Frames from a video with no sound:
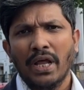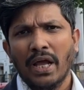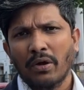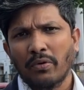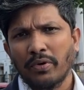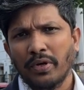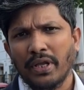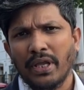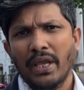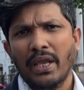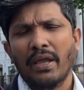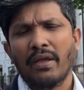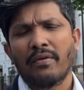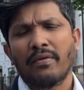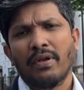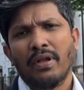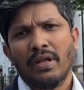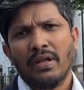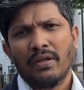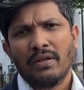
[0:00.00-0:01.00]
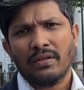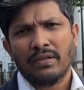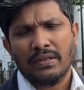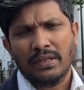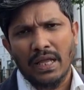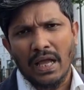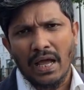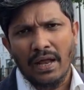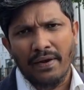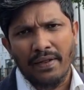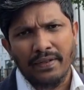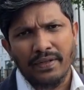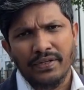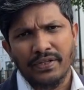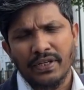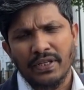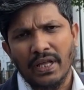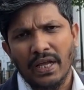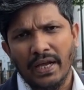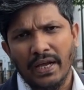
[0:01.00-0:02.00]
নাগরিকের তার
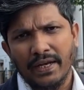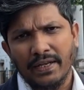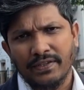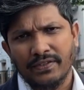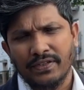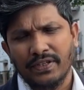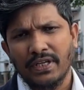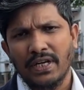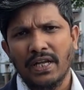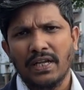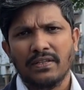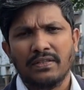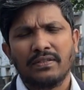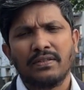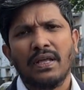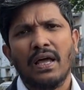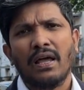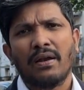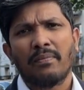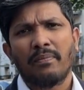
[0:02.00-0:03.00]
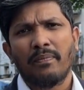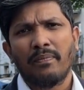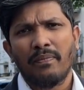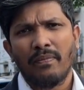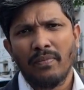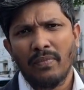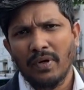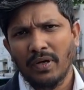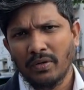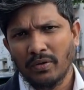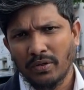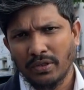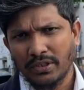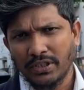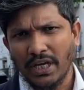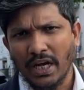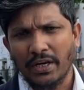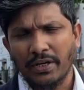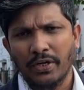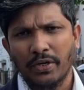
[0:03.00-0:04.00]
এদেশে থাকার স্ট্যাটাস তার
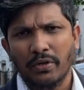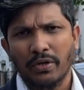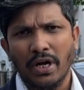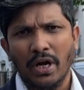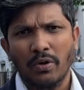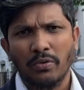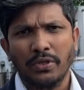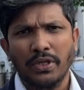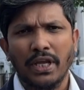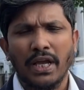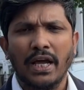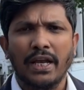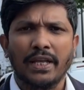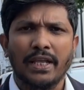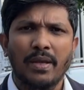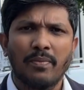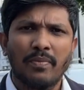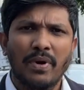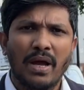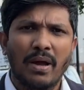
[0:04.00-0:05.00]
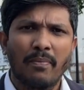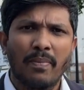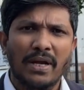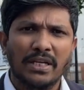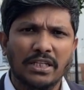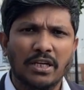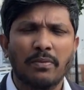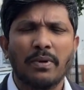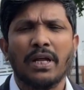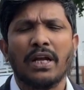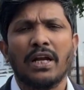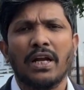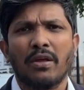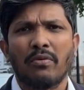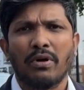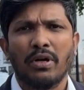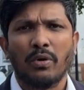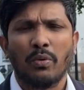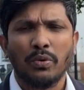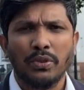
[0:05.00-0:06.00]
চাকরি করার অধিকার কিংবা বাসা ভাড়া
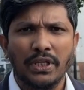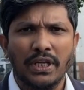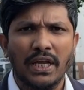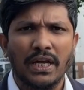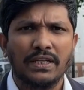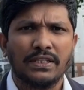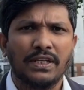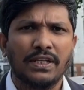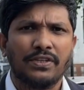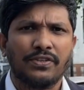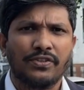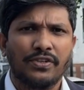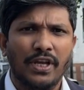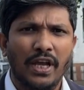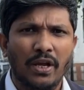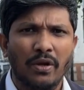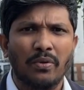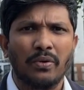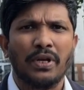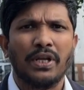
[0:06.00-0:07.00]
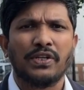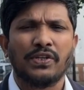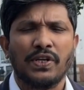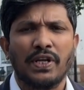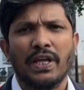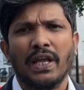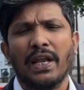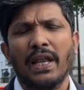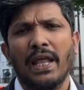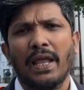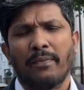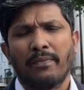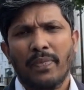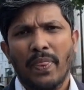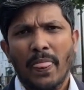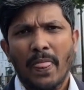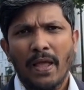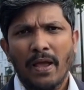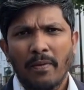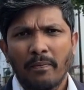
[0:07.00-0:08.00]
নেওয়ার অধিকার যে চেক করে সেখানে
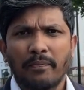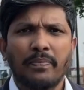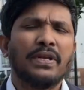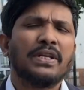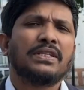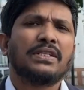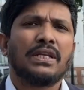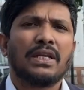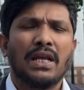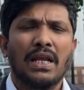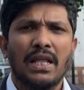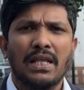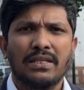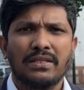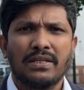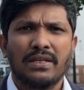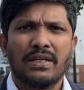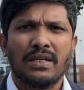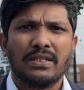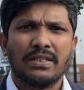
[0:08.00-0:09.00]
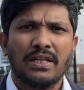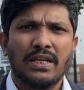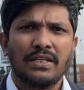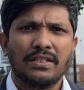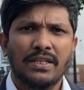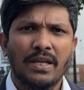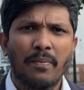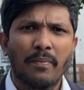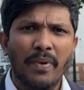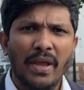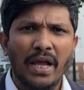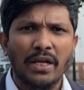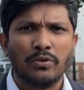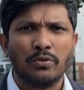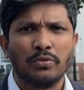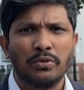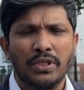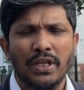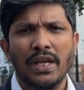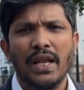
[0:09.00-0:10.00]
প্রি সেটেল স্ট্যাটাসের যে মেয়াদ
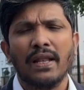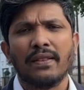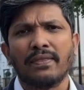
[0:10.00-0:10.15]
উত্তীর্ণের